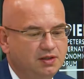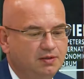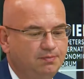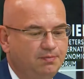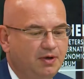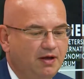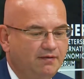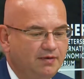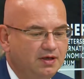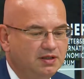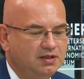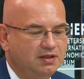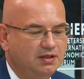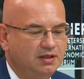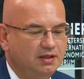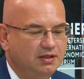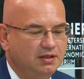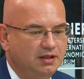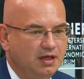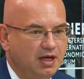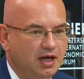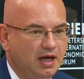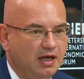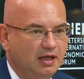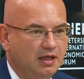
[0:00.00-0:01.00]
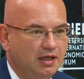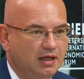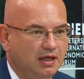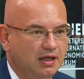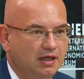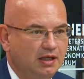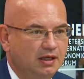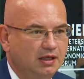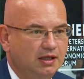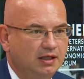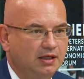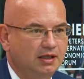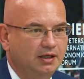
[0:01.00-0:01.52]
повестка дня
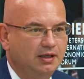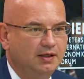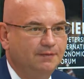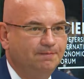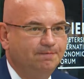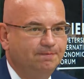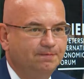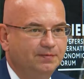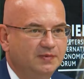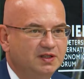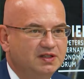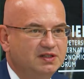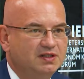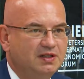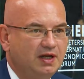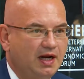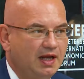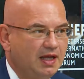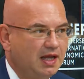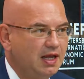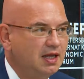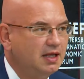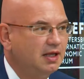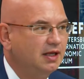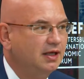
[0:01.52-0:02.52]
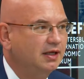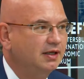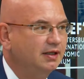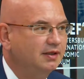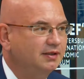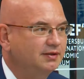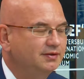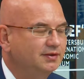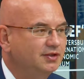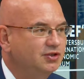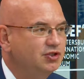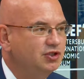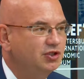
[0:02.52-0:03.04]
и э, настроение
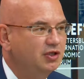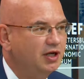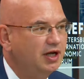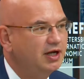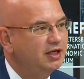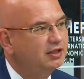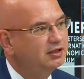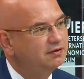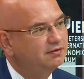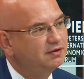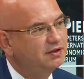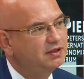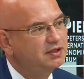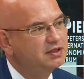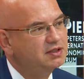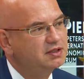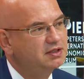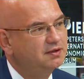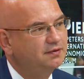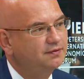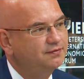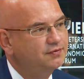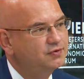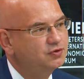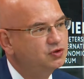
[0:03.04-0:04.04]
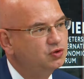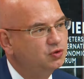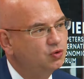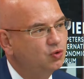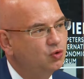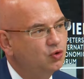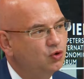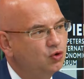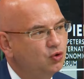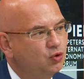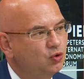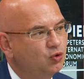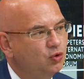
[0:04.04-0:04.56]
начинают двигаться в
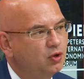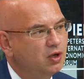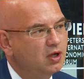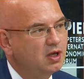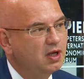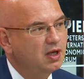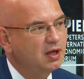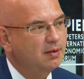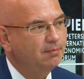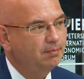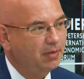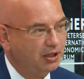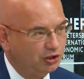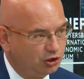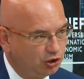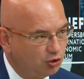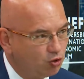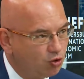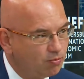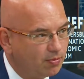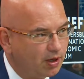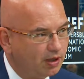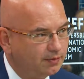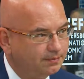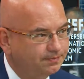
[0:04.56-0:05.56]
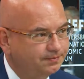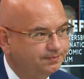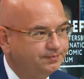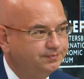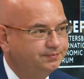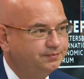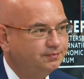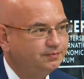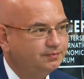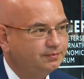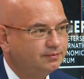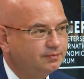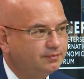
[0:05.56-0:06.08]
сторону подъема
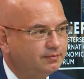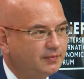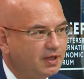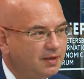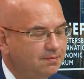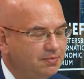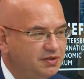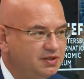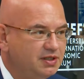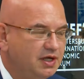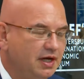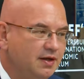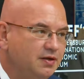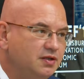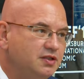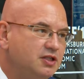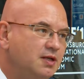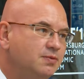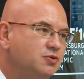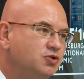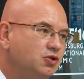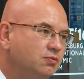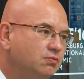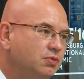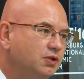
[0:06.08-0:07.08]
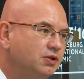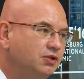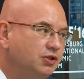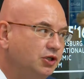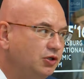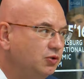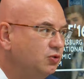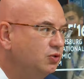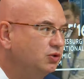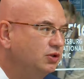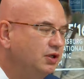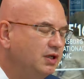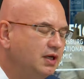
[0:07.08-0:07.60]
по сравнению с тем, что было три
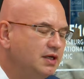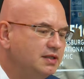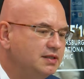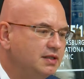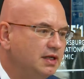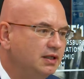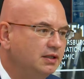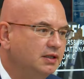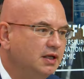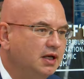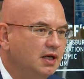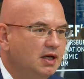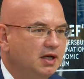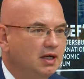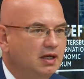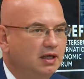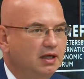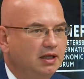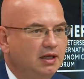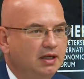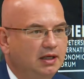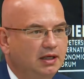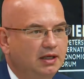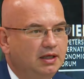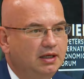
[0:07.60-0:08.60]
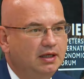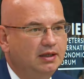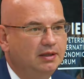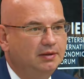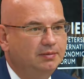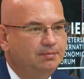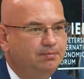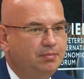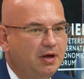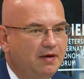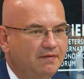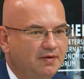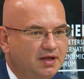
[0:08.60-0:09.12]
года назад. А,
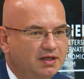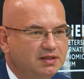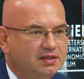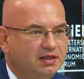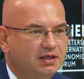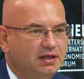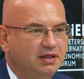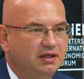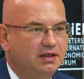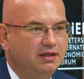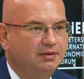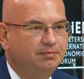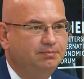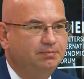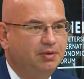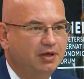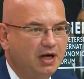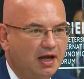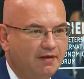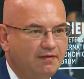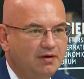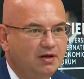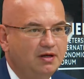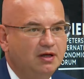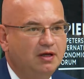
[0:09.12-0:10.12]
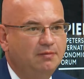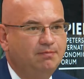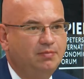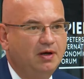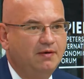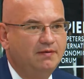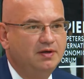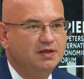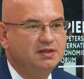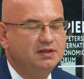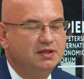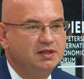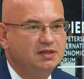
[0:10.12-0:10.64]
повестка правильная,
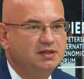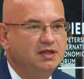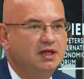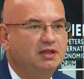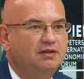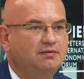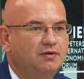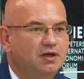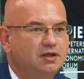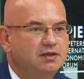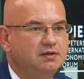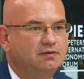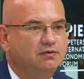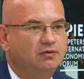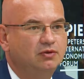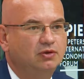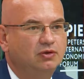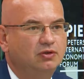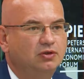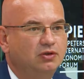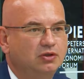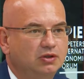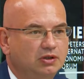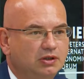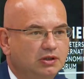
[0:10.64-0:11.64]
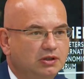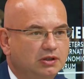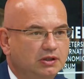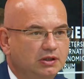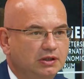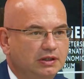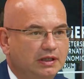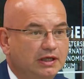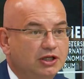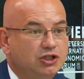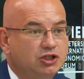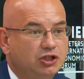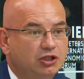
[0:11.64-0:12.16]
повестка соответствует э,
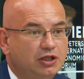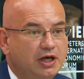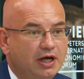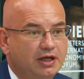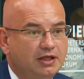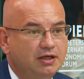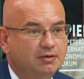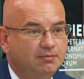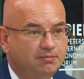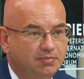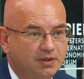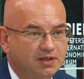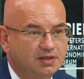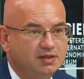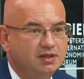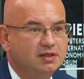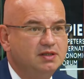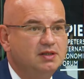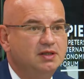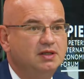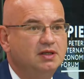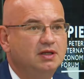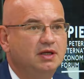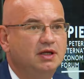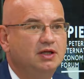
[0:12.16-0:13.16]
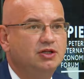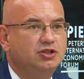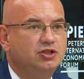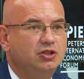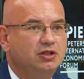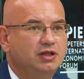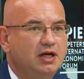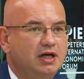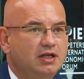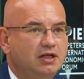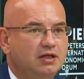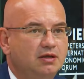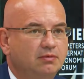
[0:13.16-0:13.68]
ожиданиям бизнеса,
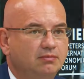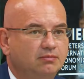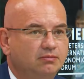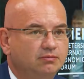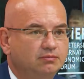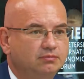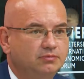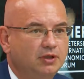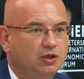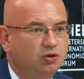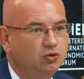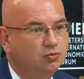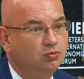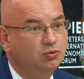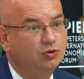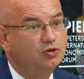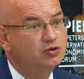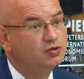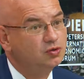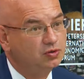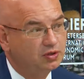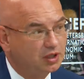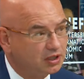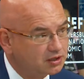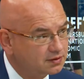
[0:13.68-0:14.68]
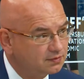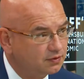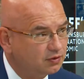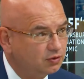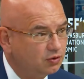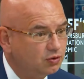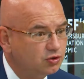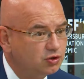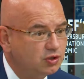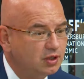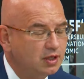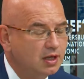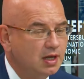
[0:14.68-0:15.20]
ожиданиям, я думаю, государства
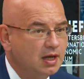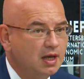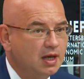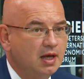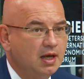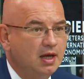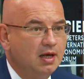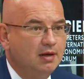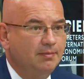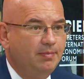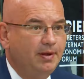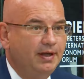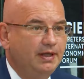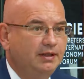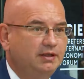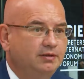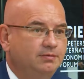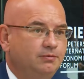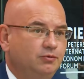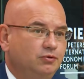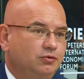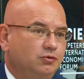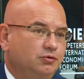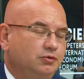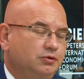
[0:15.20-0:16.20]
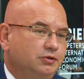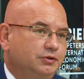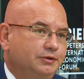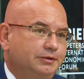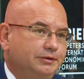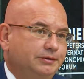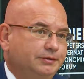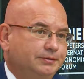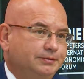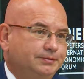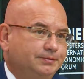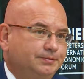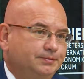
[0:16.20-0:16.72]
тоже.
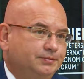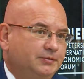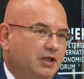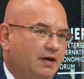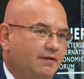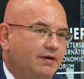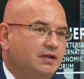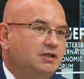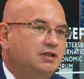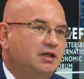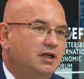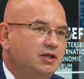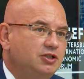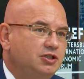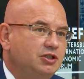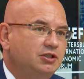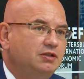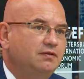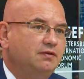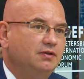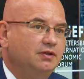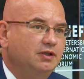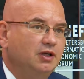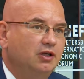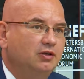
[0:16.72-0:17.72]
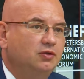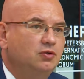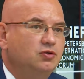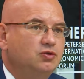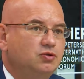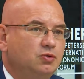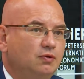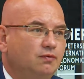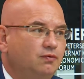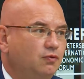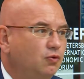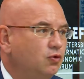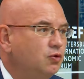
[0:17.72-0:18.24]
Поэтому э, давайте рассчитывать на то, что
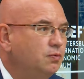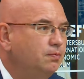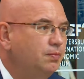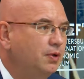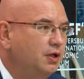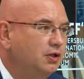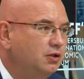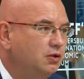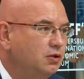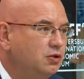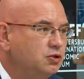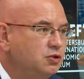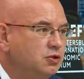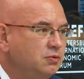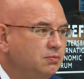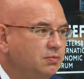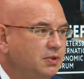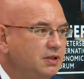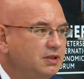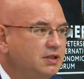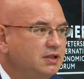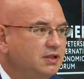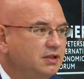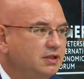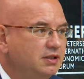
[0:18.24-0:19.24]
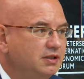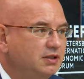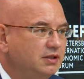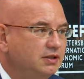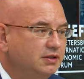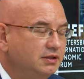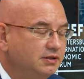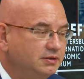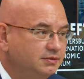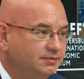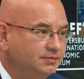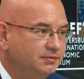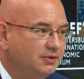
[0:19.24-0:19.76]
форум продолжен быть э,
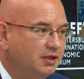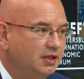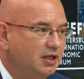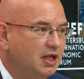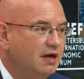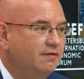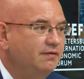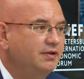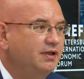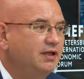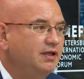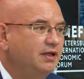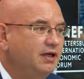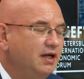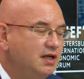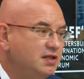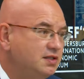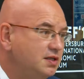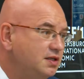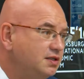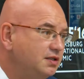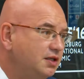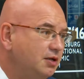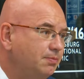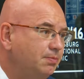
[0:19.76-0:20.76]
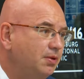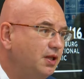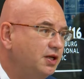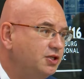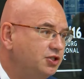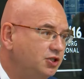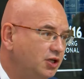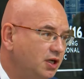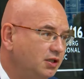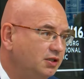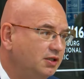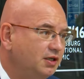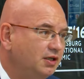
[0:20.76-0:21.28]
главной российской
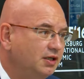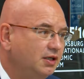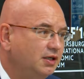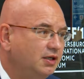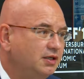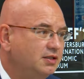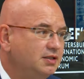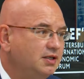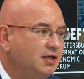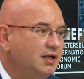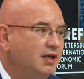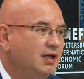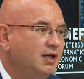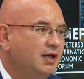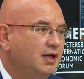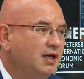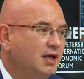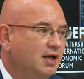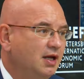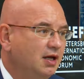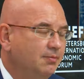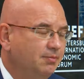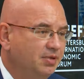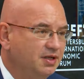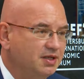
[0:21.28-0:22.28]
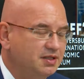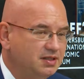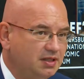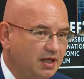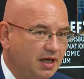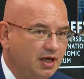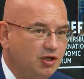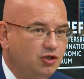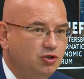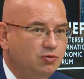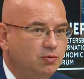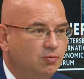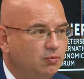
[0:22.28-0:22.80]
площадкой, где
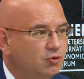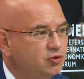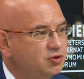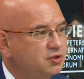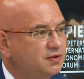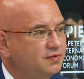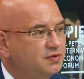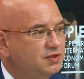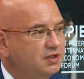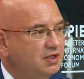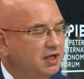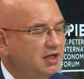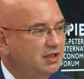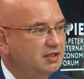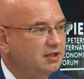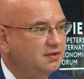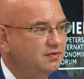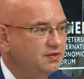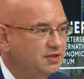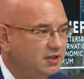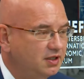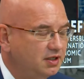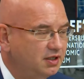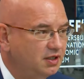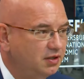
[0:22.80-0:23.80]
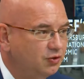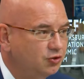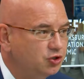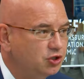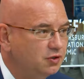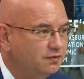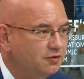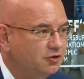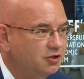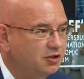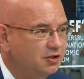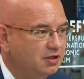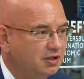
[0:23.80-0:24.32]
по-настоящему можно встретить всех
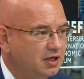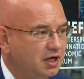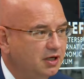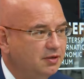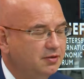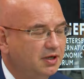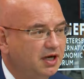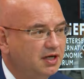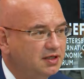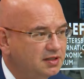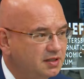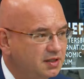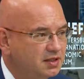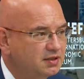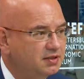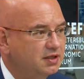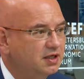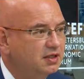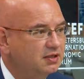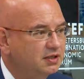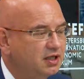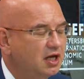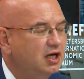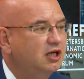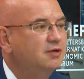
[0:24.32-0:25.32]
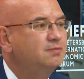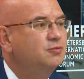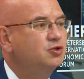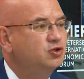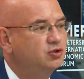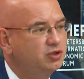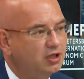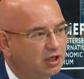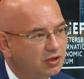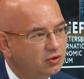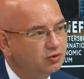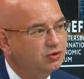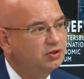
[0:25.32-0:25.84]
ключевых как российских, так и
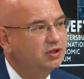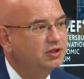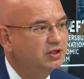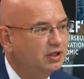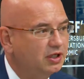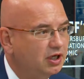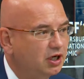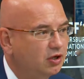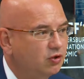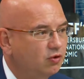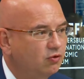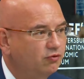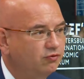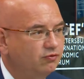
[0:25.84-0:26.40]
международных игроков.